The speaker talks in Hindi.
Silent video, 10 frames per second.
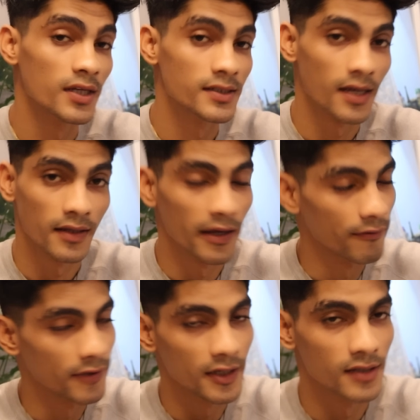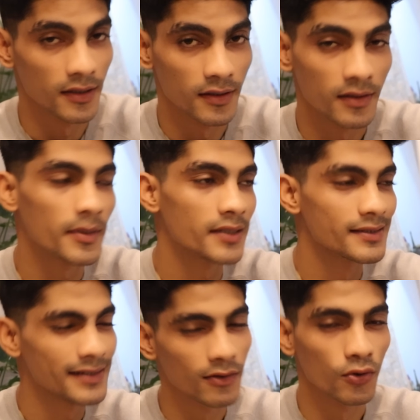उतना ज़्यादा हैवी नहीं जाता था बट
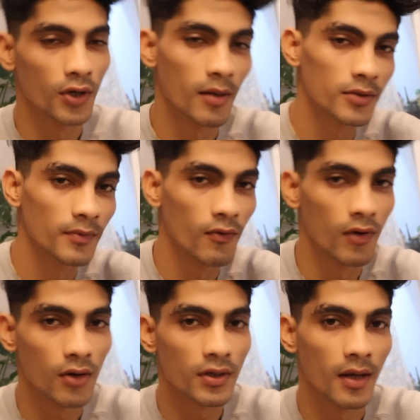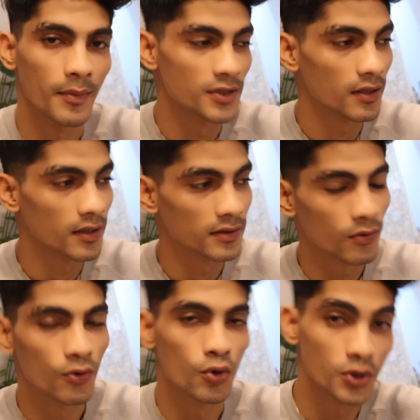स्टिल थोड़ा बहुत मैं वर्कआउट हमेशा करता
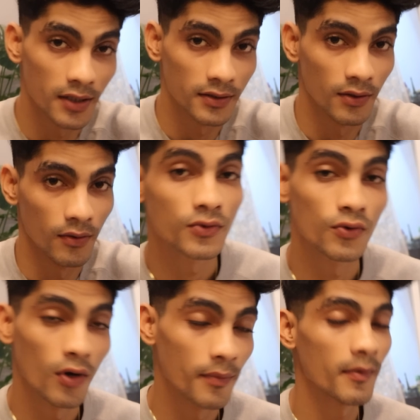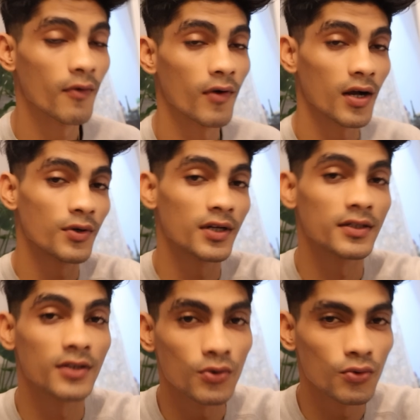हूँ रोज़ करता हूँ तो अभी मैं वर्कआउट
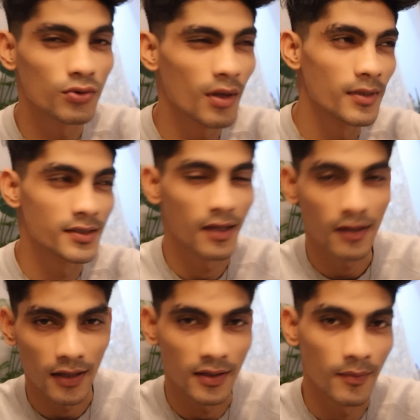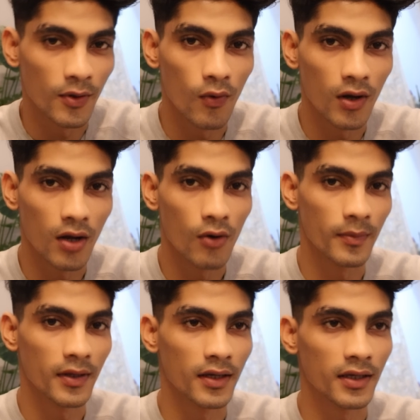करता हूँ तो उतना मज़ा नहीं आता मेरे को
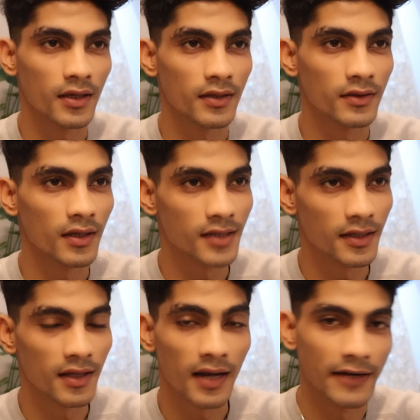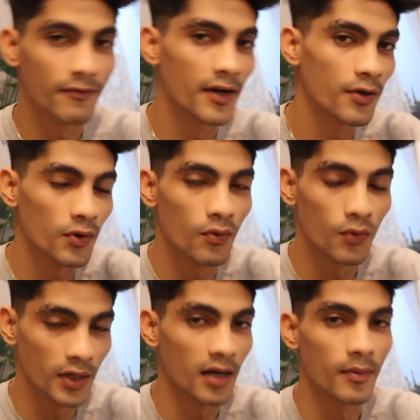वर्कआउट में कि इतना ज़्यादा लाइट वेट
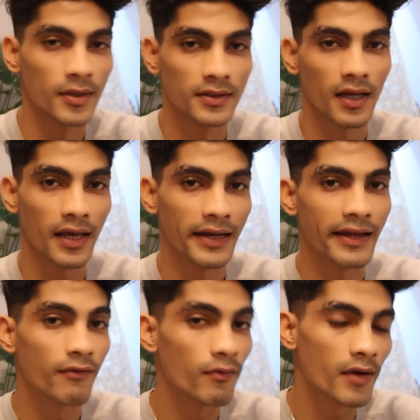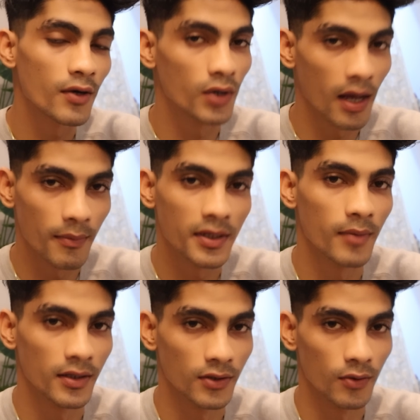उठाना पड़ता है एंड हैवी वेट उठा भी नहीं
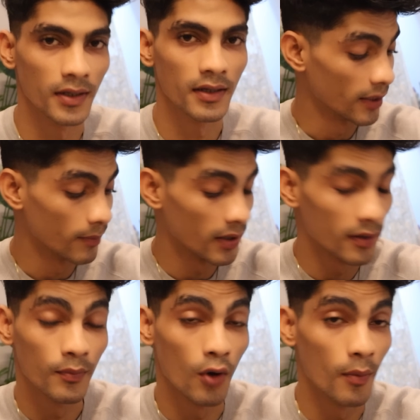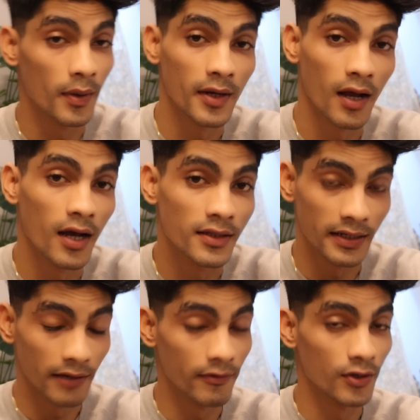पाता हूँ एक बार प्रॉपर मेरा हाथ
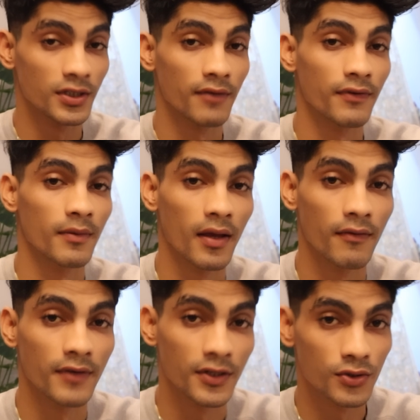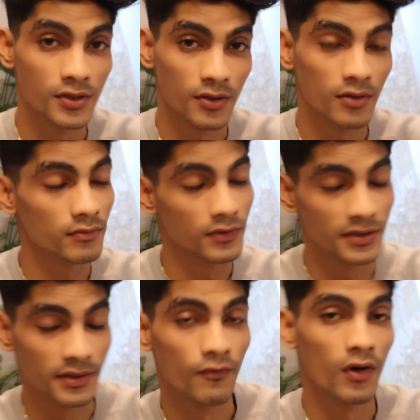रिकवर हो जाए फिर मैं वीडियोज़ यू नो
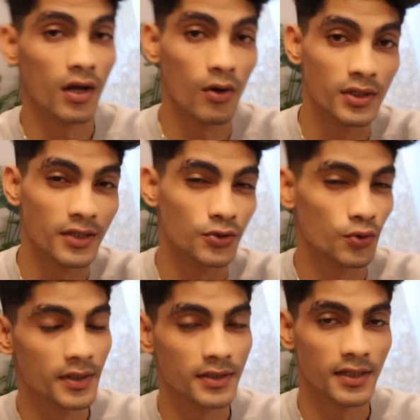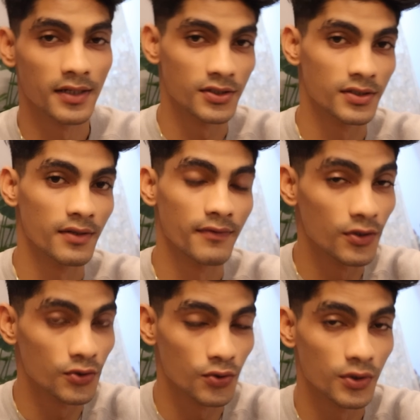जिम वर्कआउट या जो भी सारी चीज़ें
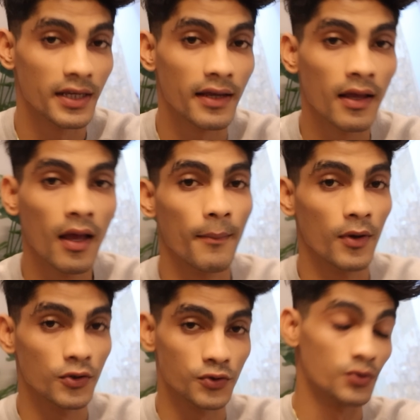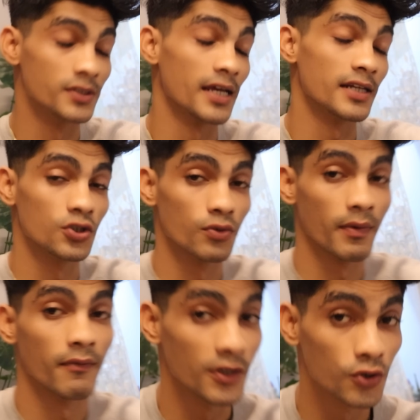वीडियोज़ होती हैं मैं उस उन सारी चीज़ों
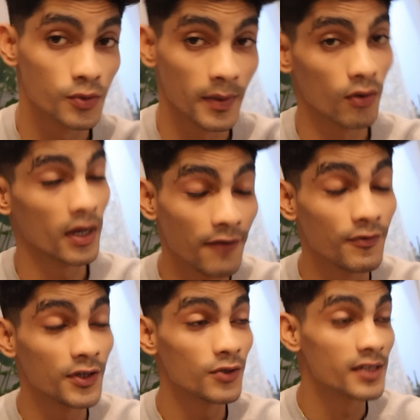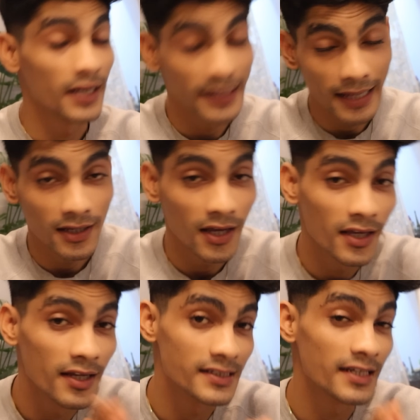पर वीडियोस बनाऊँ एंड वीडियोस लेट आने का
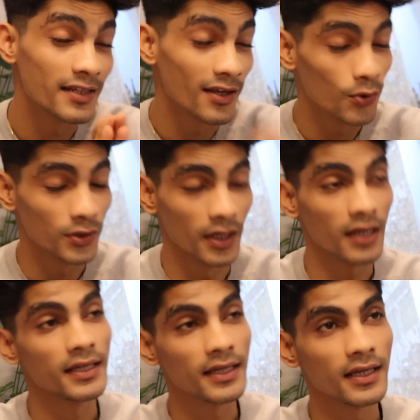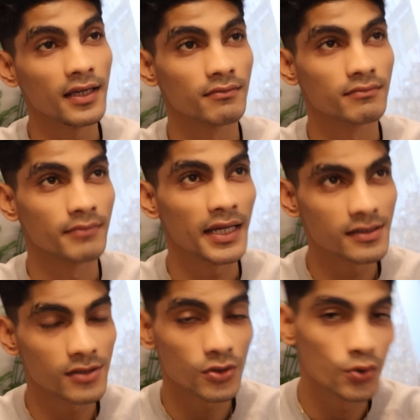एक रीज़न ये होता है कि मैं
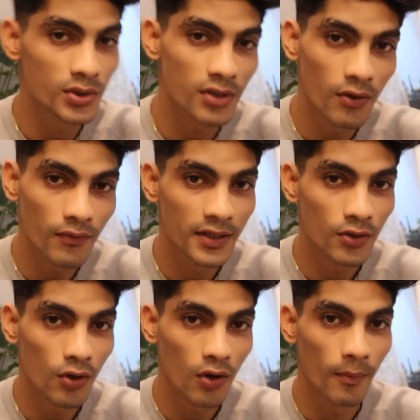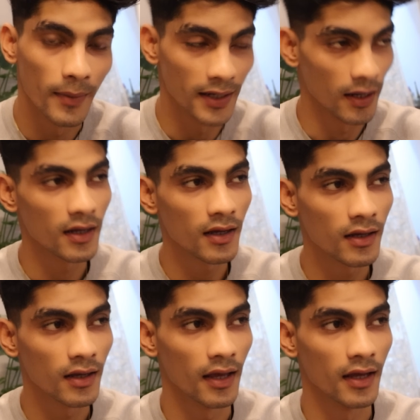जैसा सोचता हूँ वीडियो बनाना
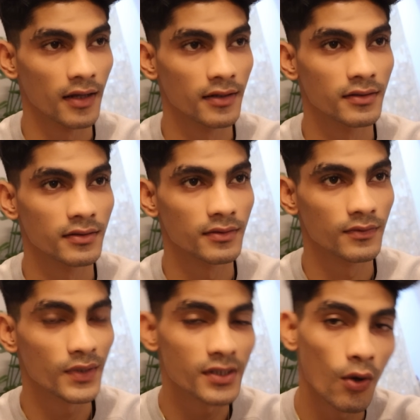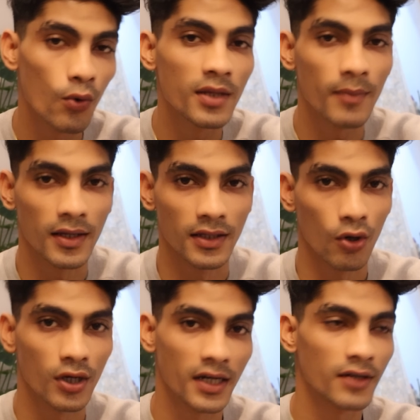एंड वैसा हो नहीं पाता
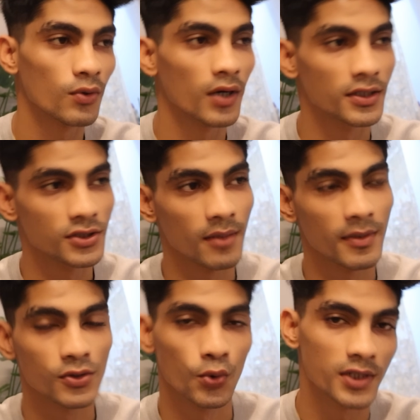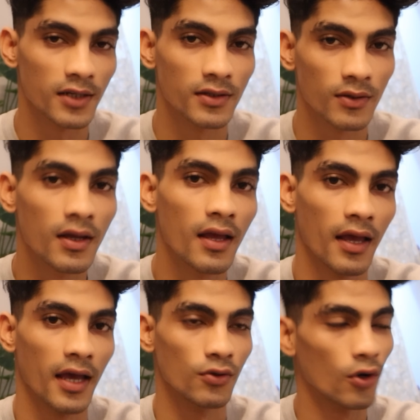कंटेंट तो अच्छे मैं सोच लेता हूँ
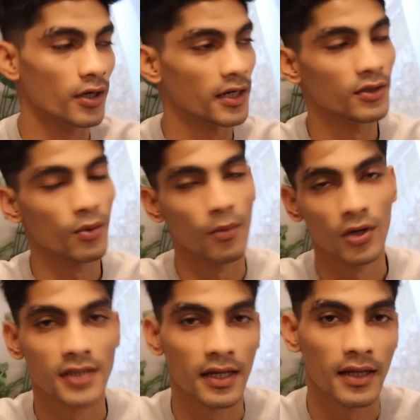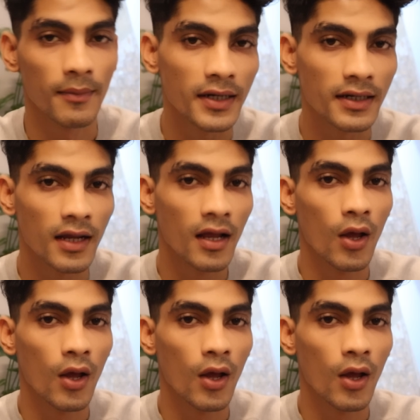एंड कंटेंट तो बहुत सारे हैं बट